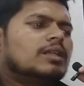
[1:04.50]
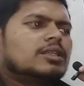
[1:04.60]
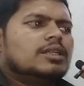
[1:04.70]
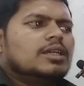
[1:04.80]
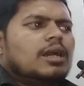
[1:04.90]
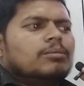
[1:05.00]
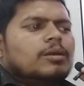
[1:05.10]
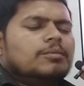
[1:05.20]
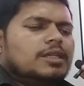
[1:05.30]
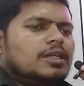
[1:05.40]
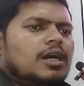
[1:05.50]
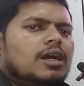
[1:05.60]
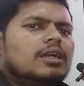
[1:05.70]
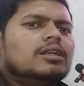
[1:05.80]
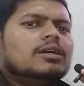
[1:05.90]
बात नहीं आप मेमोरी
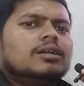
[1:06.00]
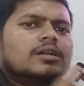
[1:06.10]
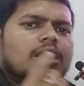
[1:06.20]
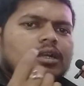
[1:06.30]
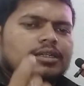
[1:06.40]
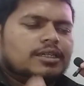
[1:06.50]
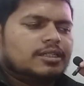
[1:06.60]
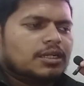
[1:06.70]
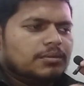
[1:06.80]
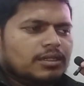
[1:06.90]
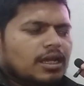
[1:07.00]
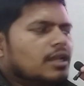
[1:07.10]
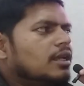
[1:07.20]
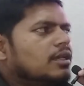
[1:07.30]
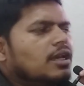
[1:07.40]
कार्ड का डेटर में डाल
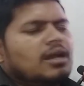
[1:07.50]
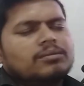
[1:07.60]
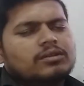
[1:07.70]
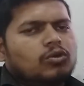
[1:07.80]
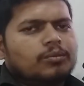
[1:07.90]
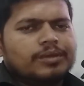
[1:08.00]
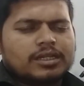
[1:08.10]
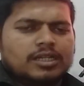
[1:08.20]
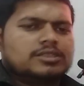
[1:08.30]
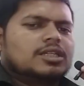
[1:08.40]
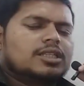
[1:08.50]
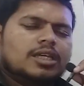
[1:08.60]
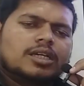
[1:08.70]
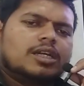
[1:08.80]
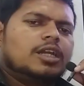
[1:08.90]
करके आप कॉपी कर
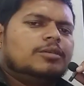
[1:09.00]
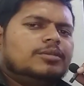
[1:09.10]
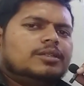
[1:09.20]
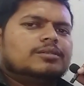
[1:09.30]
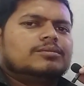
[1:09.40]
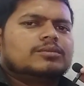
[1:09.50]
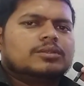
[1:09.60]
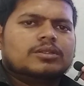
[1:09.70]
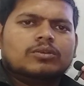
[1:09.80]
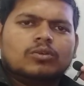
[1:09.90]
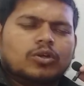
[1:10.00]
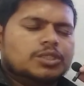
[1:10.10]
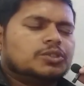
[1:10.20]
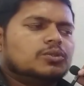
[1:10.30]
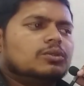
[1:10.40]
सकते हैं कहीं भी नो
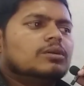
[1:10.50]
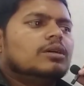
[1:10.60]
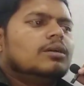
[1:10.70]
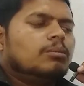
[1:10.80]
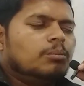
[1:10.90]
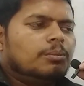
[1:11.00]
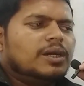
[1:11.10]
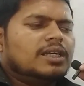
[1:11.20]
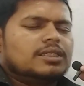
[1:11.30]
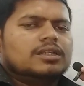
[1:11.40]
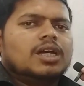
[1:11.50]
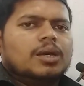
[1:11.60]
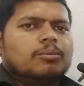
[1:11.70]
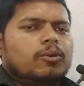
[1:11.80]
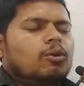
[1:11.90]
इशू बट
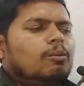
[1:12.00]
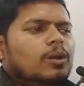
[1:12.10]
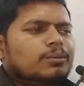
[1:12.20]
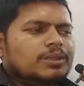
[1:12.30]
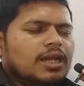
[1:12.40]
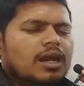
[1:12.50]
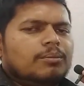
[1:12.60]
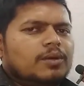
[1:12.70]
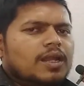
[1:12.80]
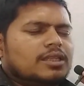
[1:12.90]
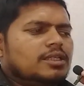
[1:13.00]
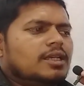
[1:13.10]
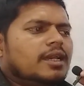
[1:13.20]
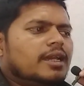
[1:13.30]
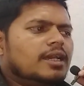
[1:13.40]
प्रॉब्लम यहाँ पर आती
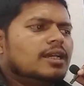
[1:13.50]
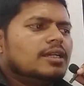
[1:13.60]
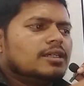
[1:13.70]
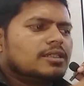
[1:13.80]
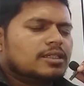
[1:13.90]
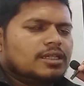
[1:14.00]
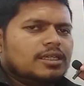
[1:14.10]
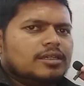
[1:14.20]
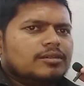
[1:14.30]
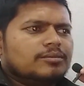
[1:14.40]
है कि